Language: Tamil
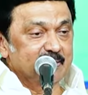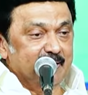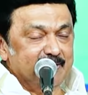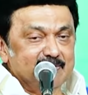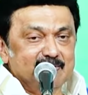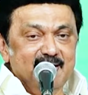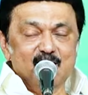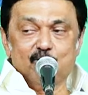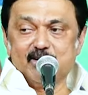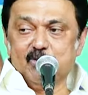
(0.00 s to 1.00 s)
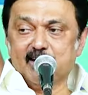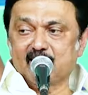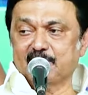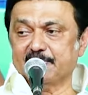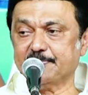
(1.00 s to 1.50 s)
அதைத்தான் நீங்கள் உணர்ந்து
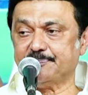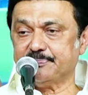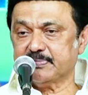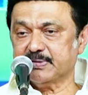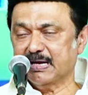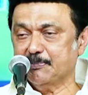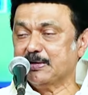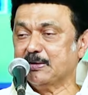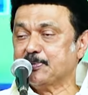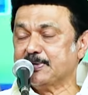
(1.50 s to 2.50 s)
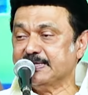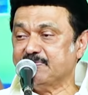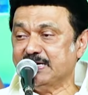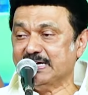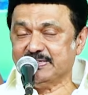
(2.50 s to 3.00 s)
பார்க்க வேண்டும் அப்படிப்பட்ட இந்த
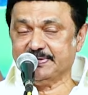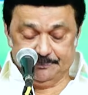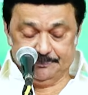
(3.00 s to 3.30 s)
விழாவை